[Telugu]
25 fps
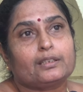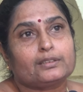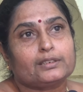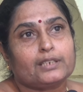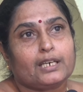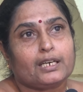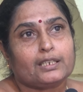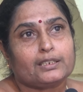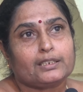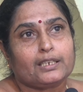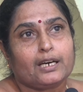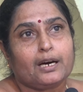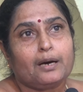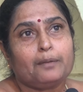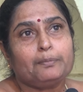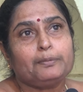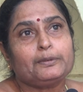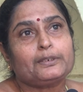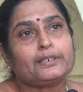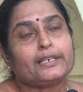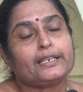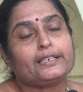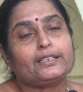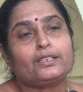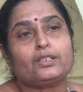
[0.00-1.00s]
దాదాపు
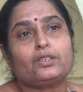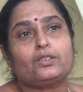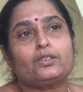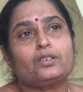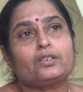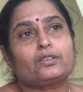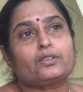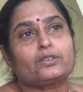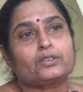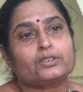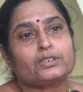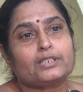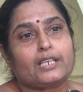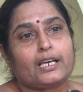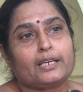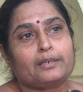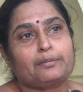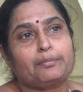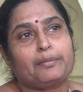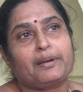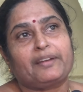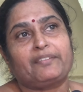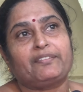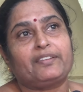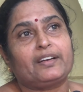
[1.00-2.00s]
రెండు రోజులకు ఒకసారి
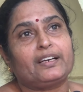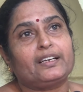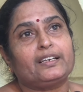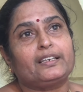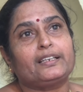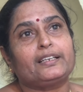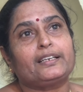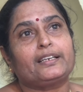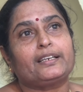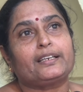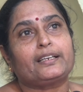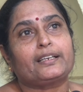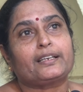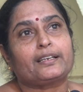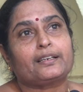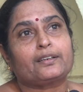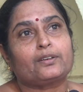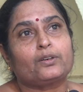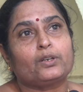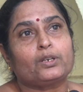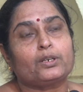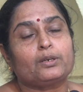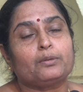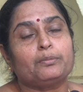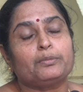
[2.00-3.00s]
మేము వెళ్ళి
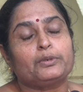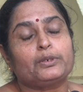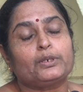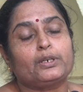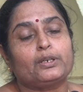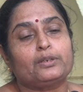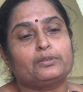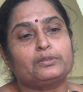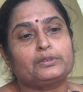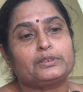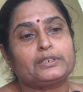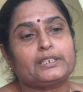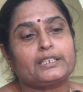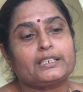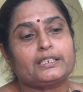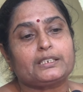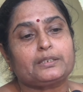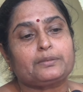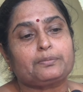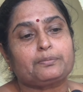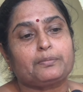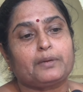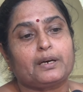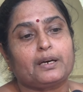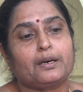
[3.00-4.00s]
గొలగమూడిలో ఉండి
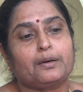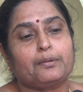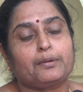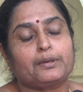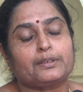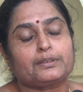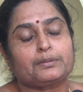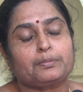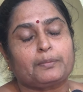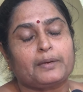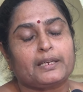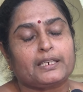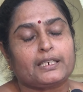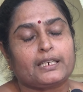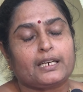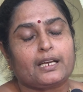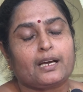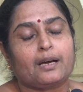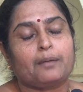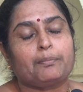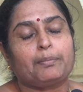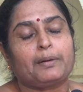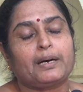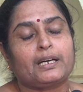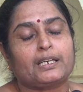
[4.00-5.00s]
స్మరణ
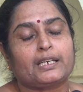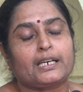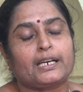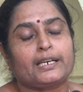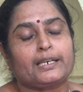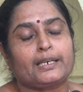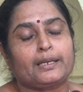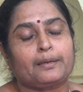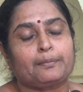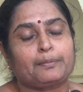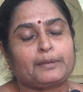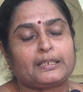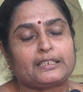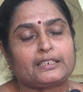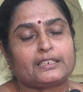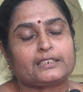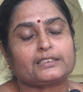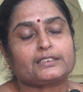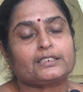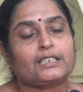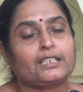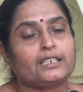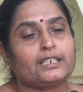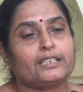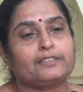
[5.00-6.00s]
పారాయణ
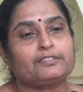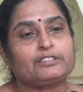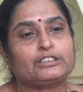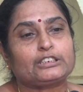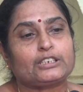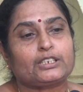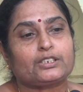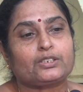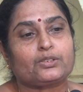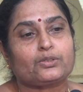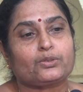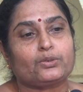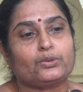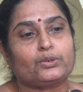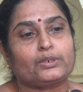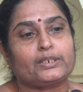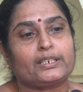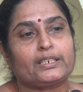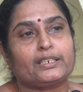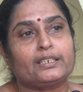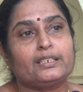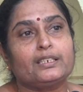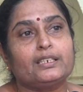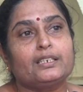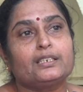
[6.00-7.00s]
ప్రదక్షిణలు అవి
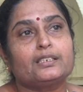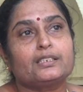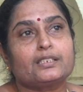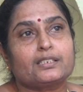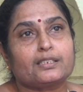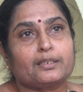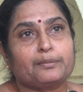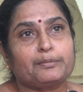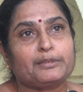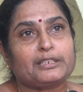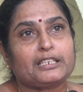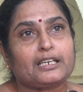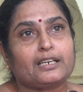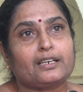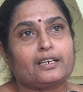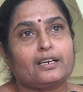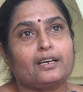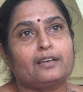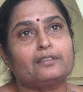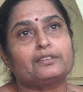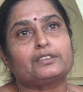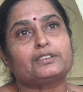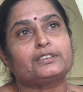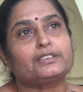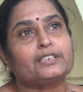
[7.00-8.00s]
చేసుకొని
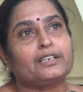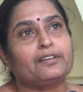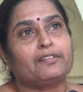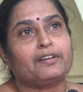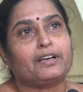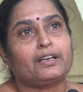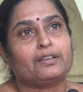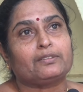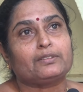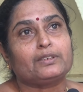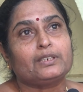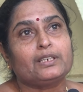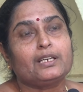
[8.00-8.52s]
స్థిమితంగా వచ్చేవాళ్ళం